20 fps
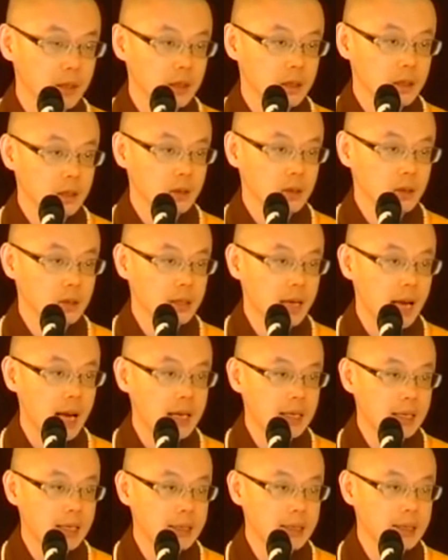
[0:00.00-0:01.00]
这就是
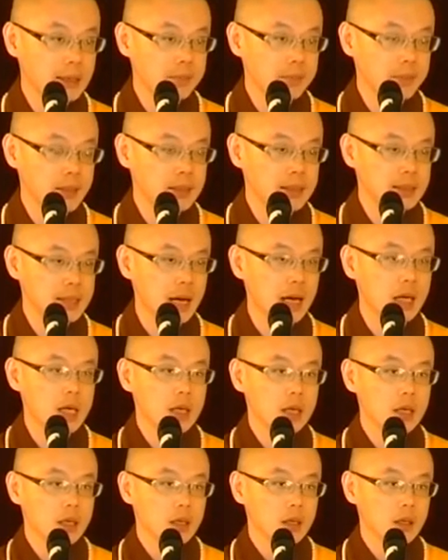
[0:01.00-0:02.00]
安乐行品讲：
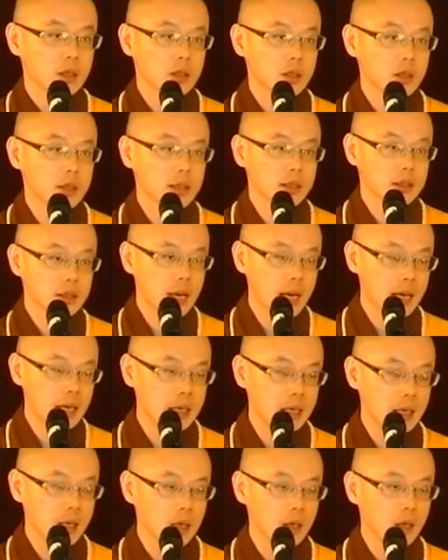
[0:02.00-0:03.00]
身
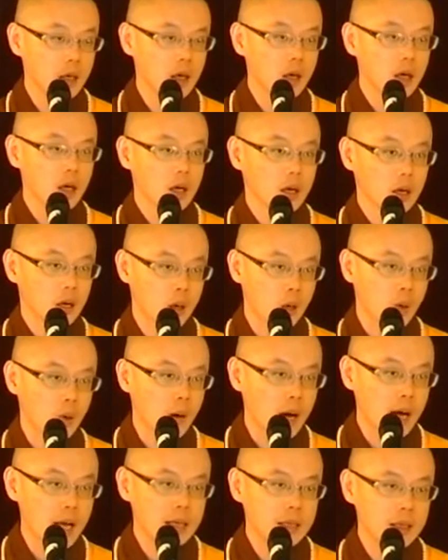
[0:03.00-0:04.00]
安乐、口
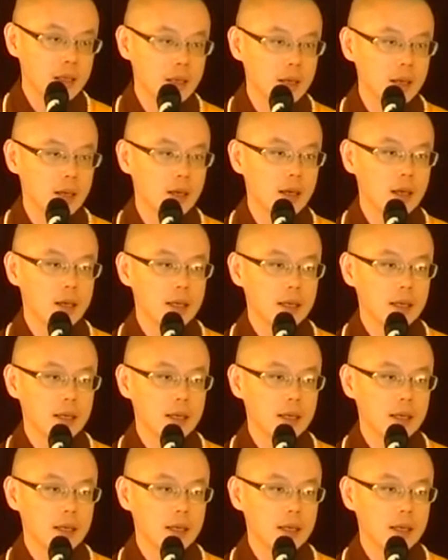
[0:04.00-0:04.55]
安乐、